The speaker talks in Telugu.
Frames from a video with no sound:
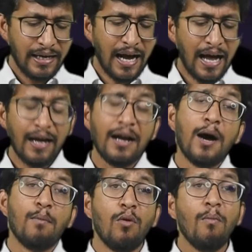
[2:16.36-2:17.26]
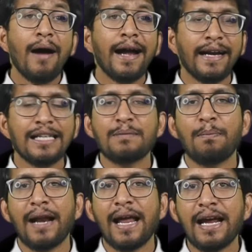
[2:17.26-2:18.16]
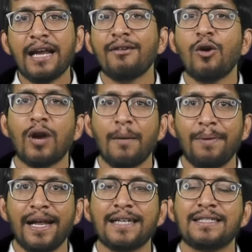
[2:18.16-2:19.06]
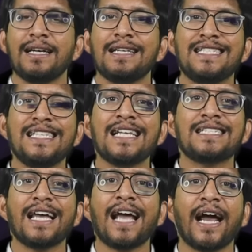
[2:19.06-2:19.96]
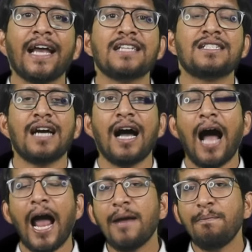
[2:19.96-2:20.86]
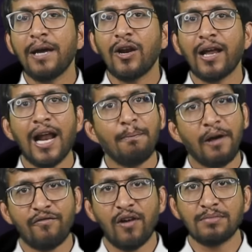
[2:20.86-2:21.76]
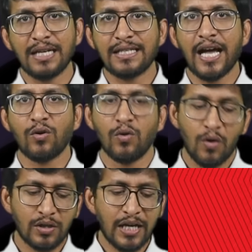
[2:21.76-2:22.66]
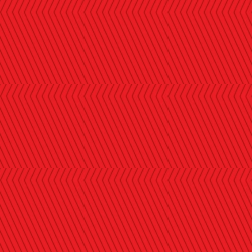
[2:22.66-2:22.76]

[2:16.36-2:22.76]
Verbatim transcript: ఇక ముంబై ఇండియన్స్ ప్లేయింగ్ ఇనంలో ఉన్న ప్లేయర్స్ సిఎస్కేకి అగైనెస్ట్గా ఐపీఎల్లో ఎలా పర్ఫామ్ చేశారు ఒకసారి